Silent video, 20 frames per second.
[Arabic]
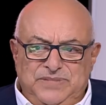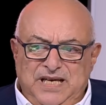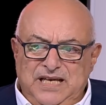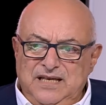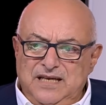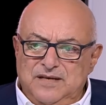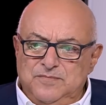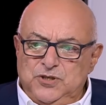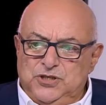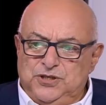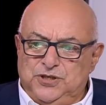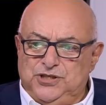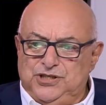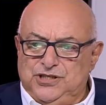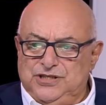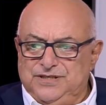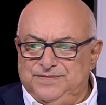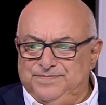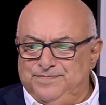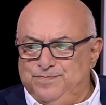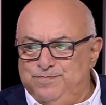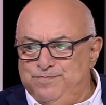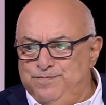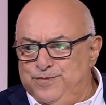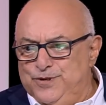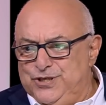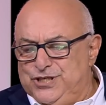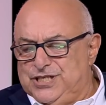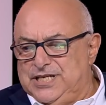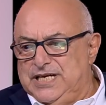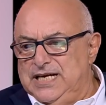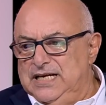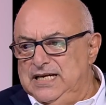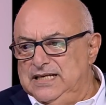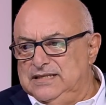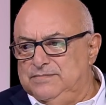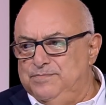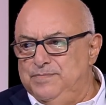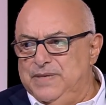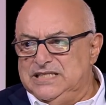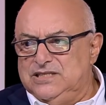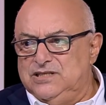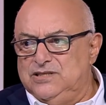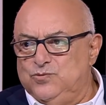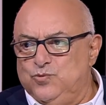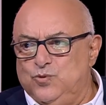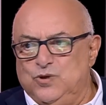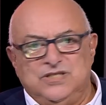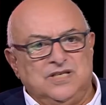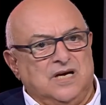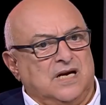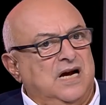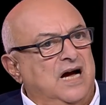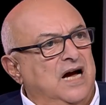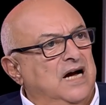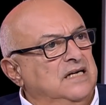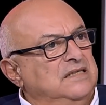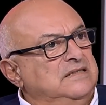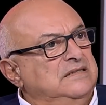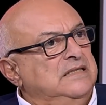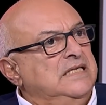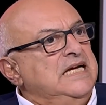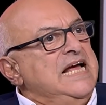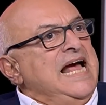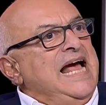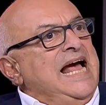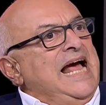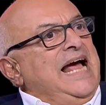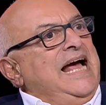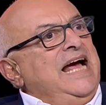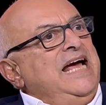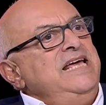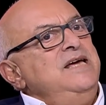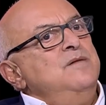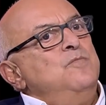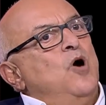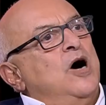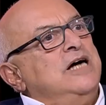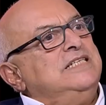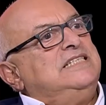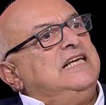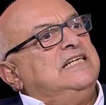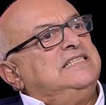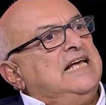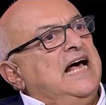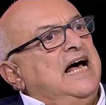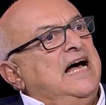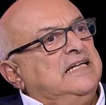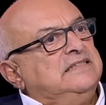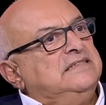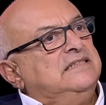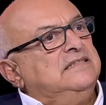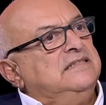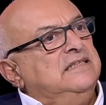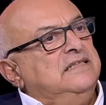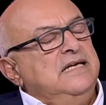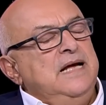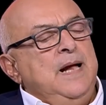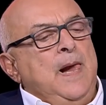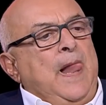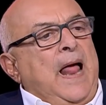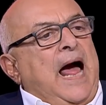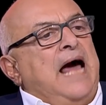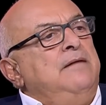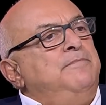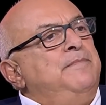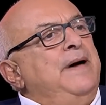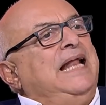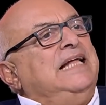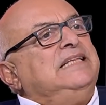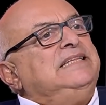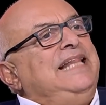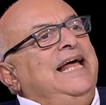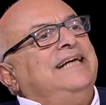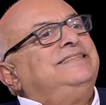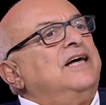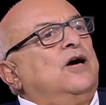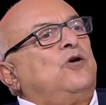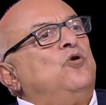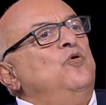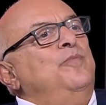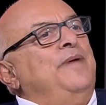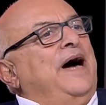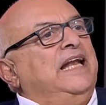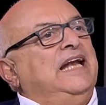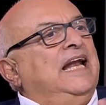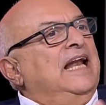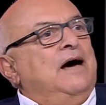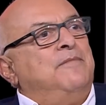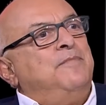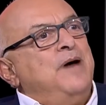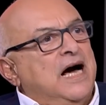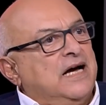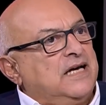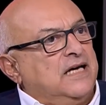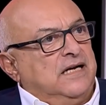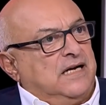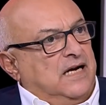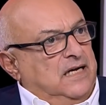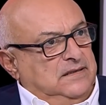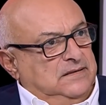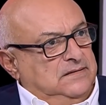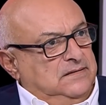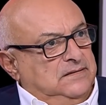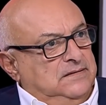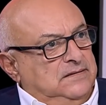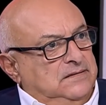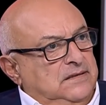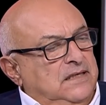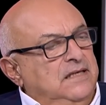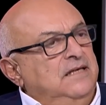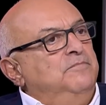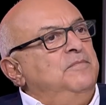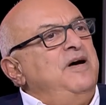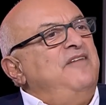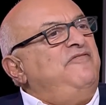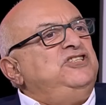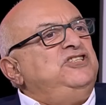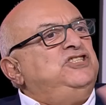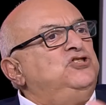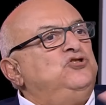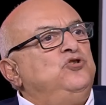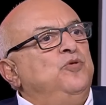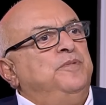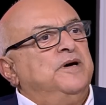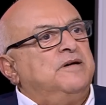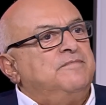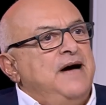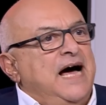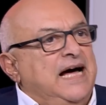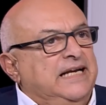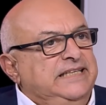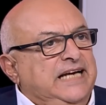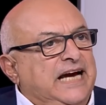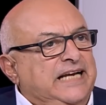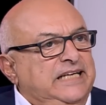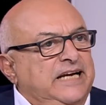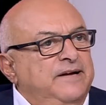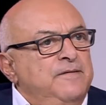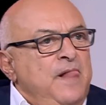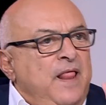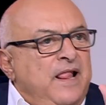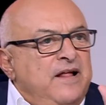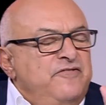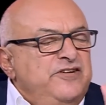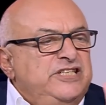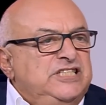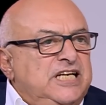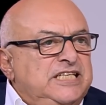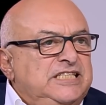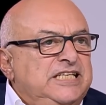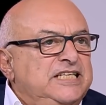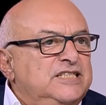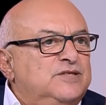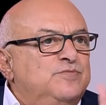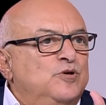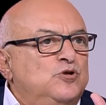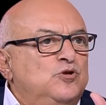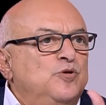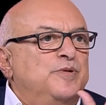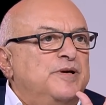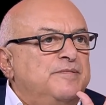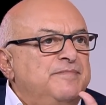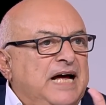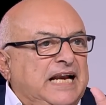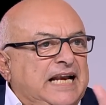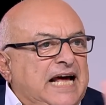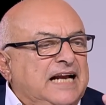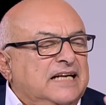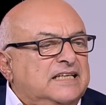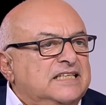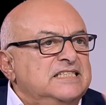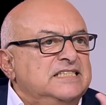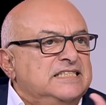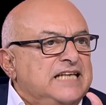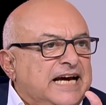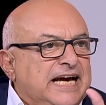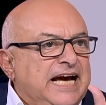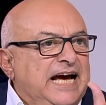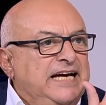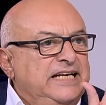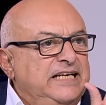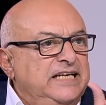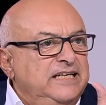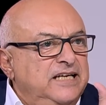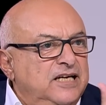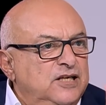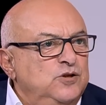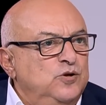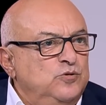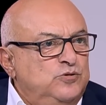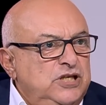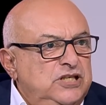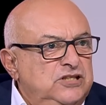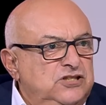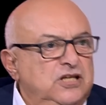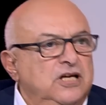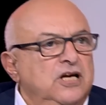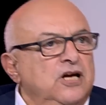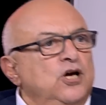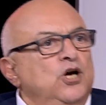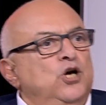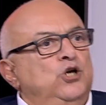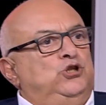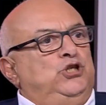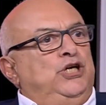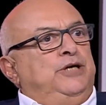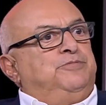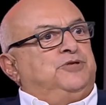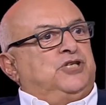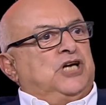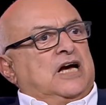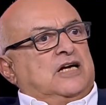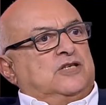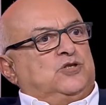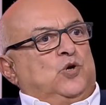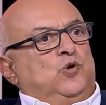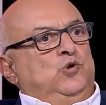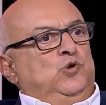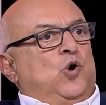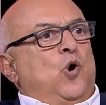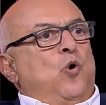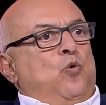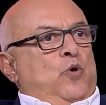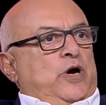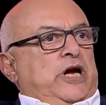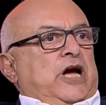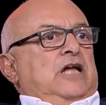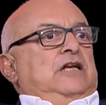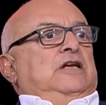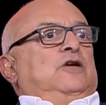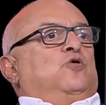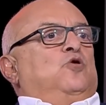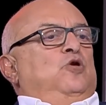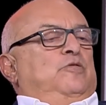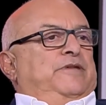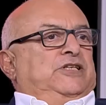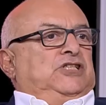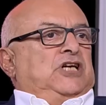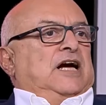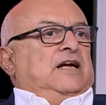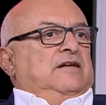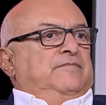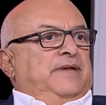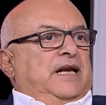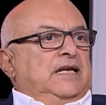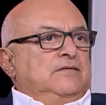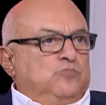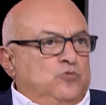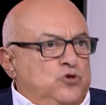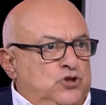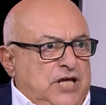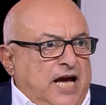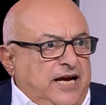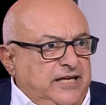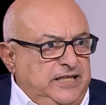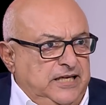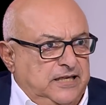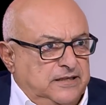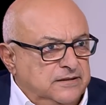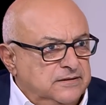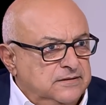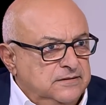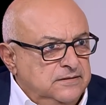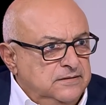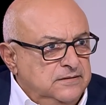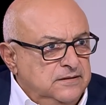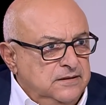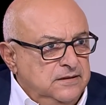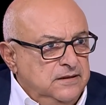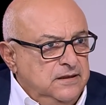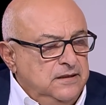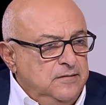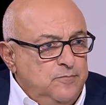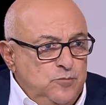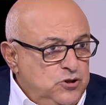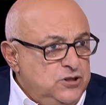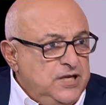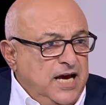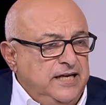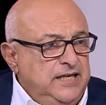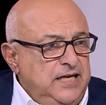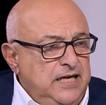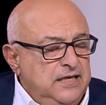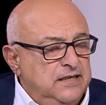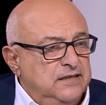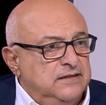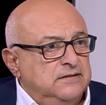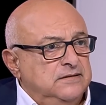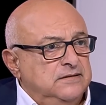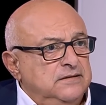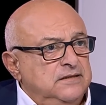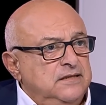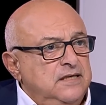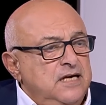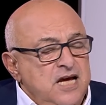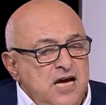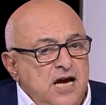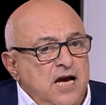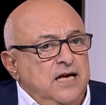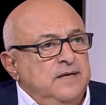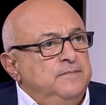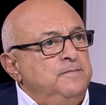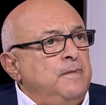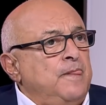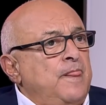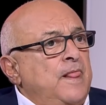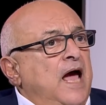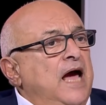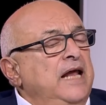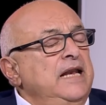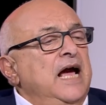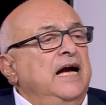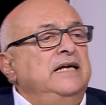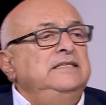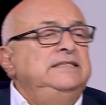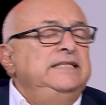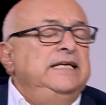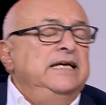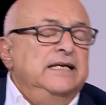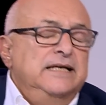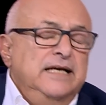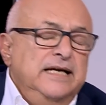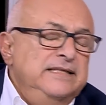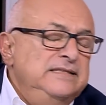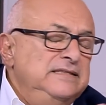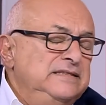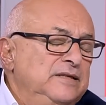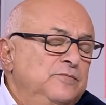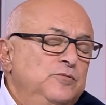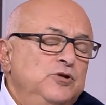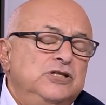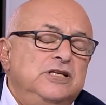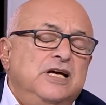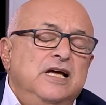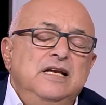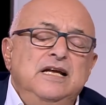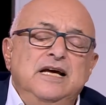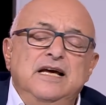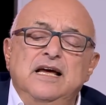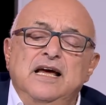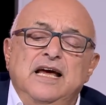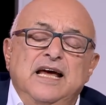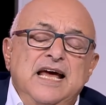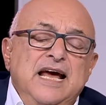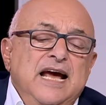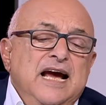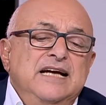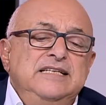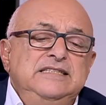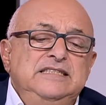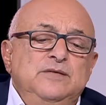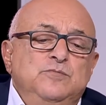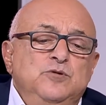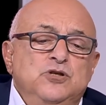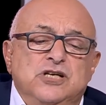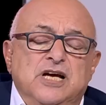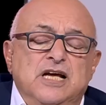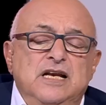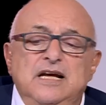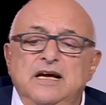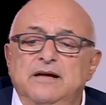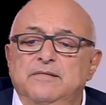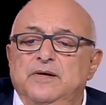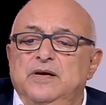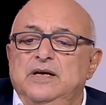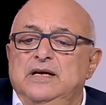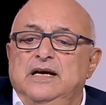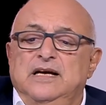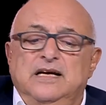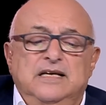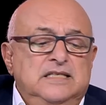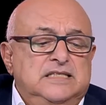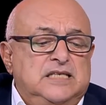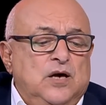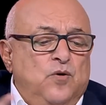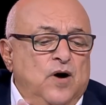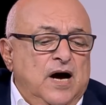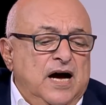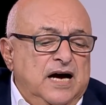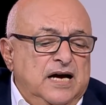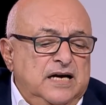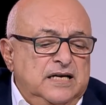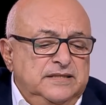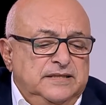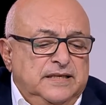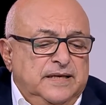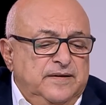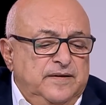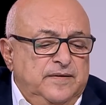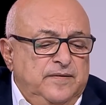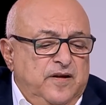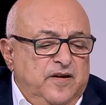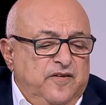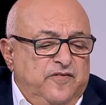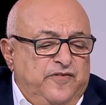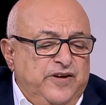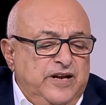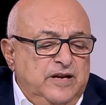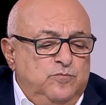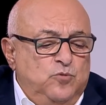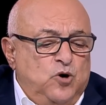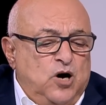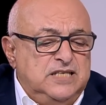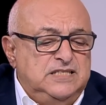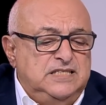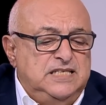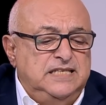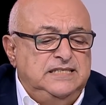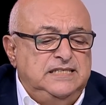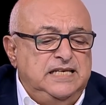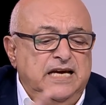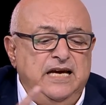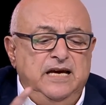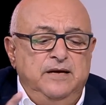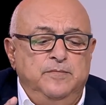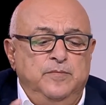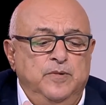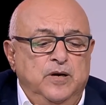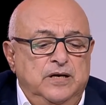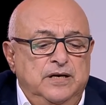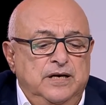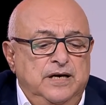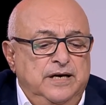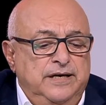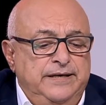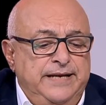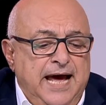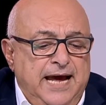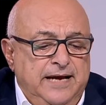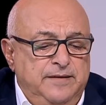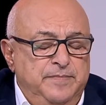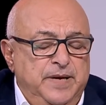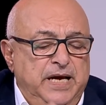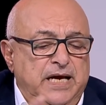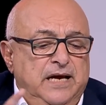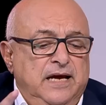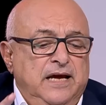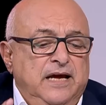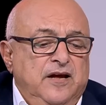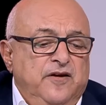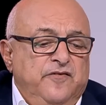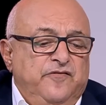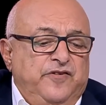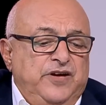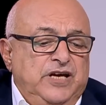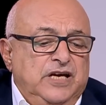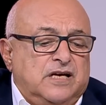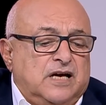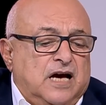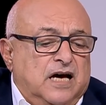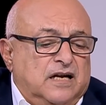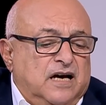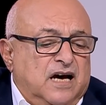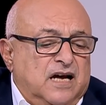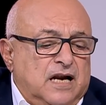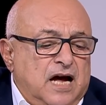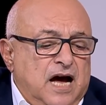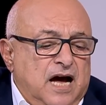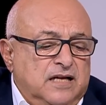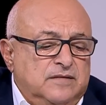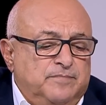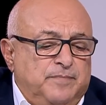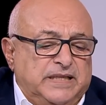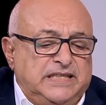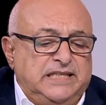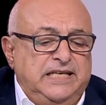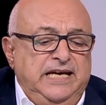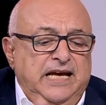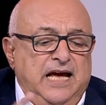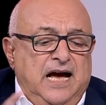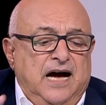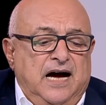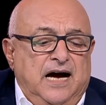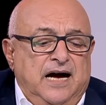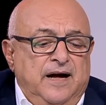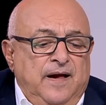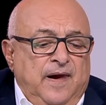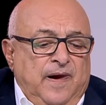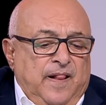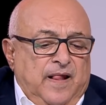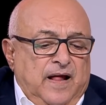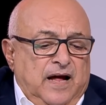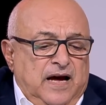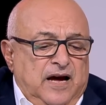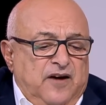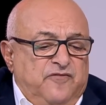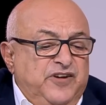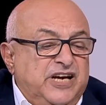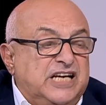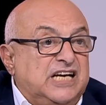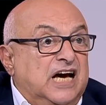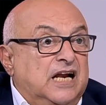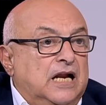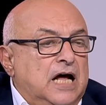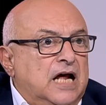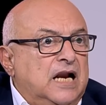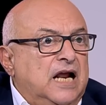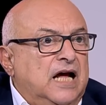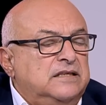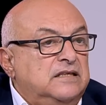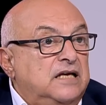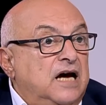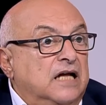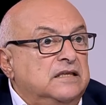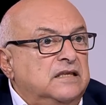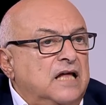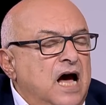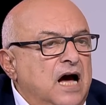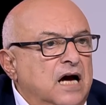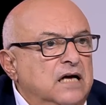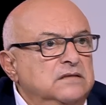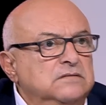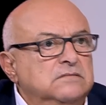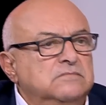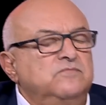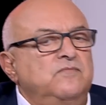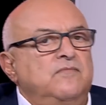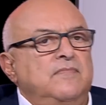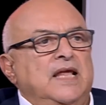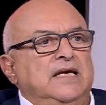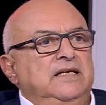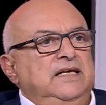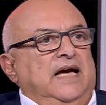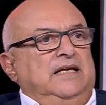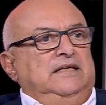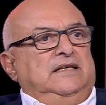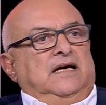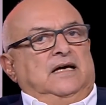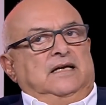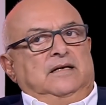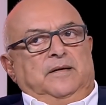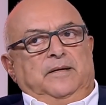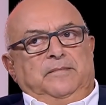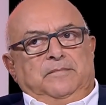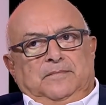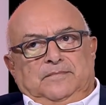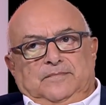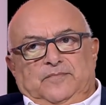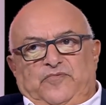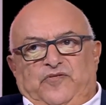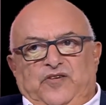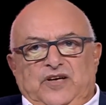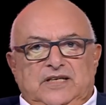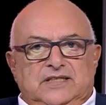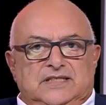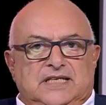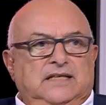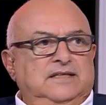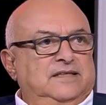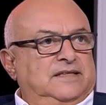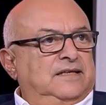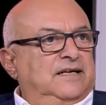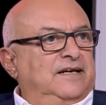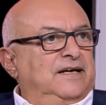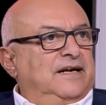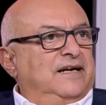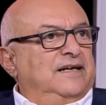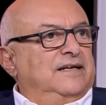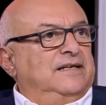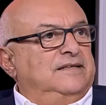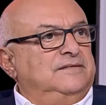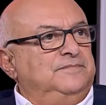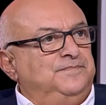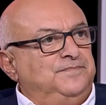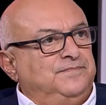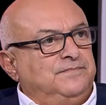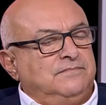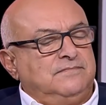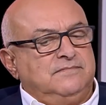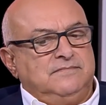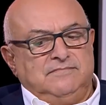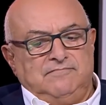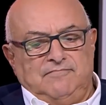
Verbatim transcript: هي مش مشكله بس وزراء هي مؤسسات البلد لا تقوم على العباقرة ما سوبرمان يعني فيش شيء اسمه سوبرمان هاي قصة خيالية انه تيجي تجيب شخص انه هو يحل كل مشاكل البلد مستحيل مستحيل ما بدي يحل كل مشاكل أنا عندي البلد أنا. عندي مشكلة عندي مشكلة سواء في مؤسسة آه، نايمة في قرارات بطيئة آه، تشريع. في قرارات خطأ يعني أنا في قرار خطأ اقتصادي